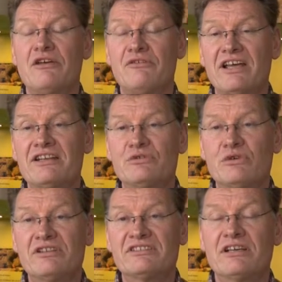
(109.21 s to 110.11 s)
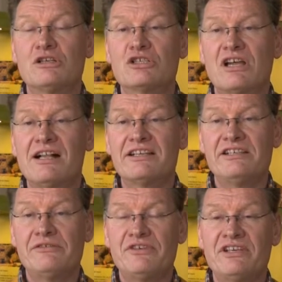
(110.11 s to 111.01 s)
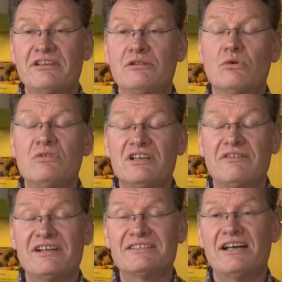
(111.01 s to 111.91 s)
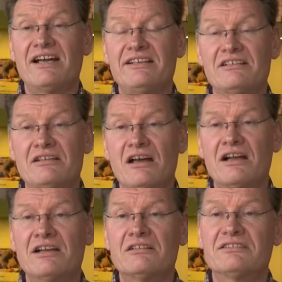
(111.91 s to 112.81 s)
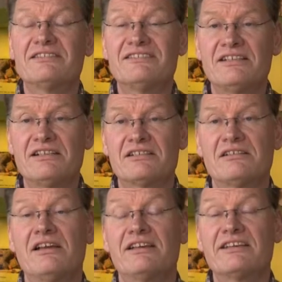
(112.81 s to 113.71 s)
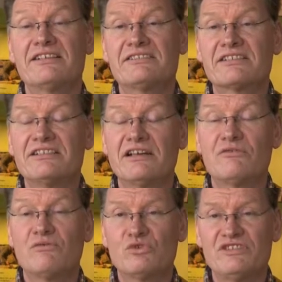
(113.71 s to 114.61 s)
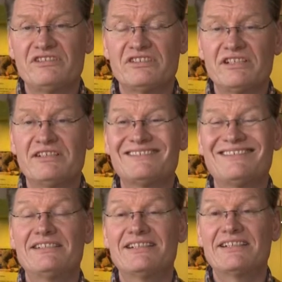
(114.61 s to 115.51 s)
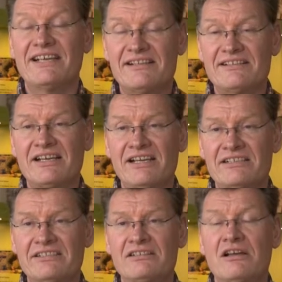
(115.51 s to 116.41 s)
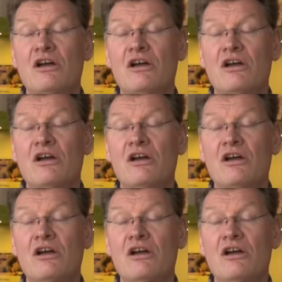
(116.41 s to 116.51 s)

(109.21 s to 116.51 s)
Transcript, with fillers: werden die Hölzer in Stahlkäfigen unter Wasser eingelagert, sind registriert, wo sie sind, sind gekennzeichnet